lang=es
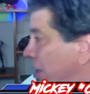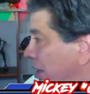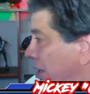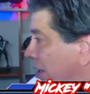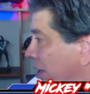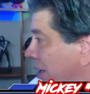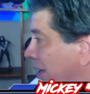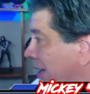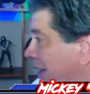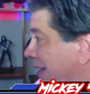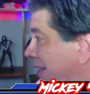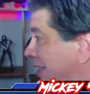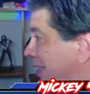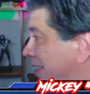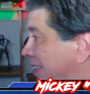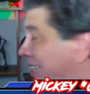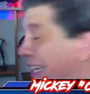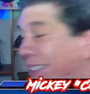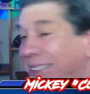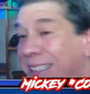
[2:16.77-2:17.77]
eh,
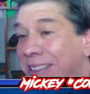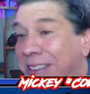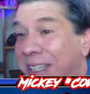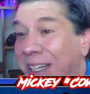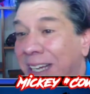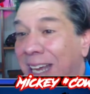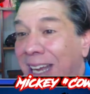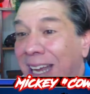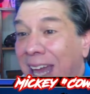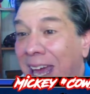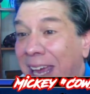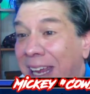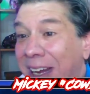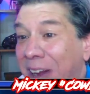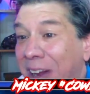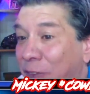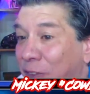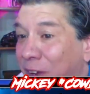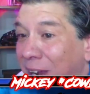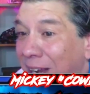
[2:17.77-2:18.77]
ya se acerca la
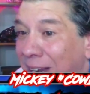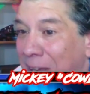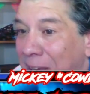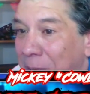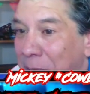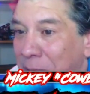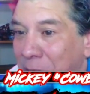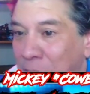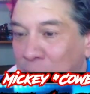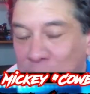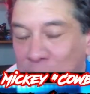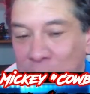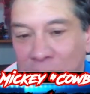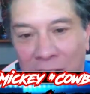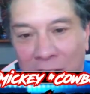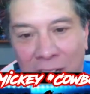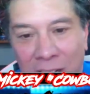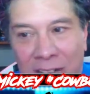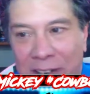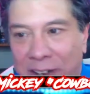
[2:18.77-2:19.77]
NFL, amigos.
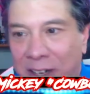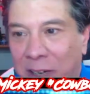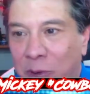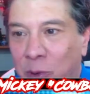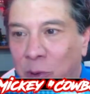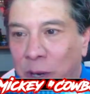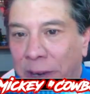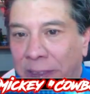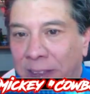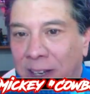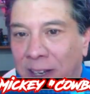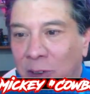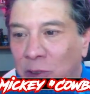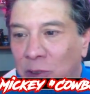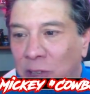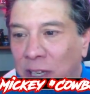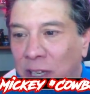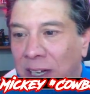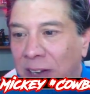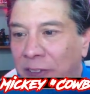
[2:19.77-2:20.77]
Recuérdenlo,
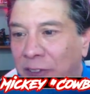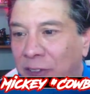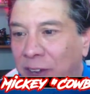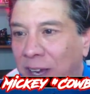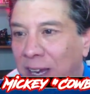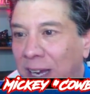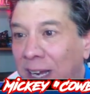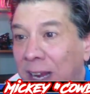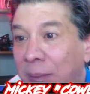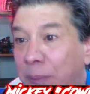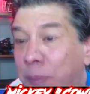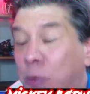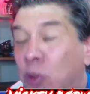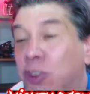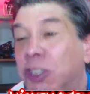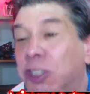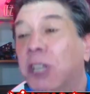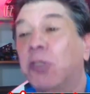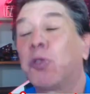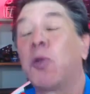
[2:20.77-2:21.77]
NFL. Por
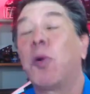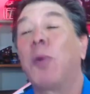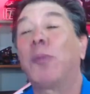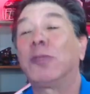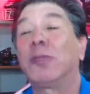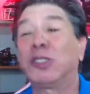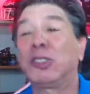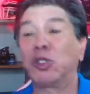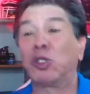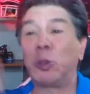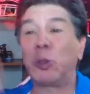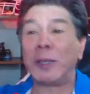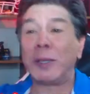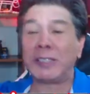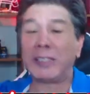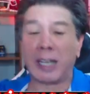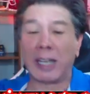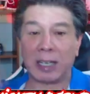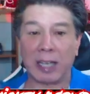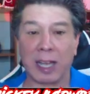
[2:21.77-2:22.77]
cierto, pues, suscríbanse
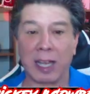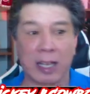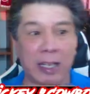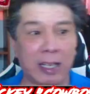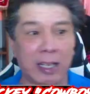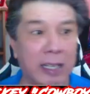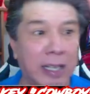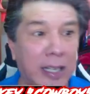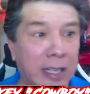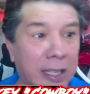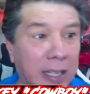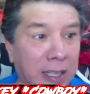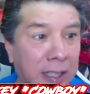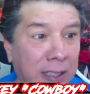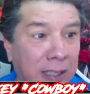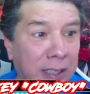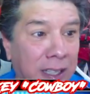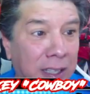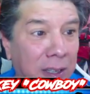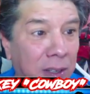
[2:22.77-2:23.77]

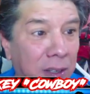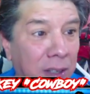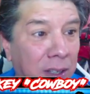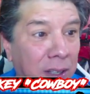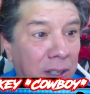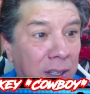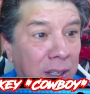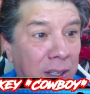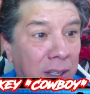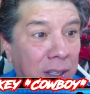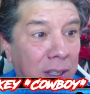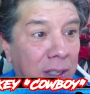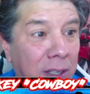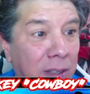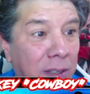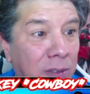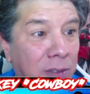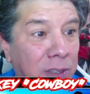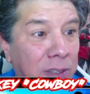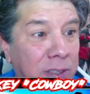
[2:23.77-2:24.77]
aquí, a,
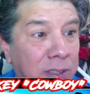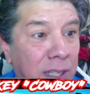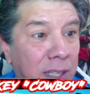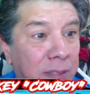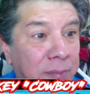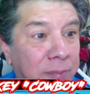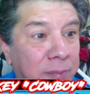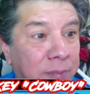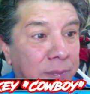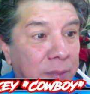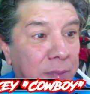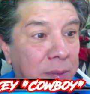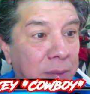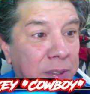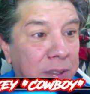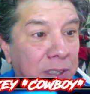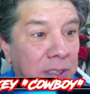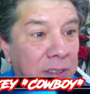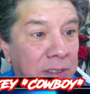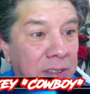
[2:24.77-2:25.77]
¿dónde está? A ver
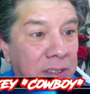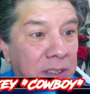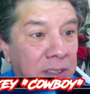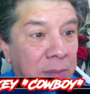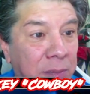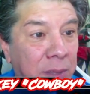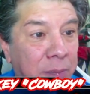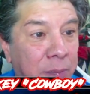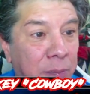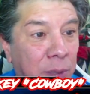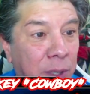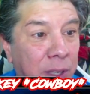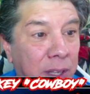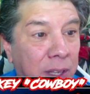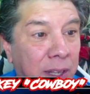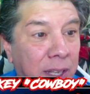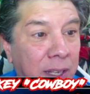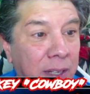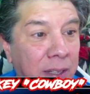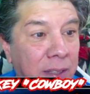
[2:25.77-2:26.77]
si, si me puede
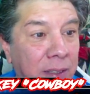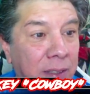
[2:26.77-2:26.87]
dar.